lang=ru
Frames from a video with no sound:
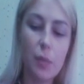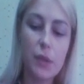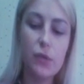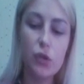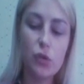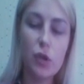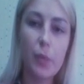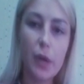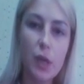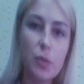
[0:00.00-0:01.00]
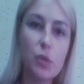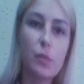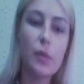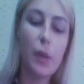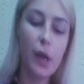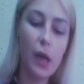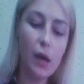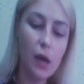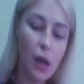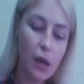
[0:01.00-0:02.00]
посвященных погибшим на полях
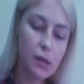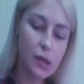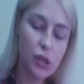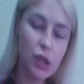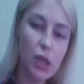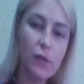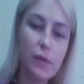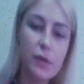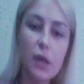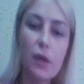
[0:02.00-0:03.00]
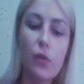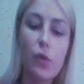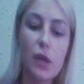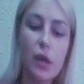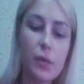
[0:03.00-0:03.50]
сражения во всех войнах.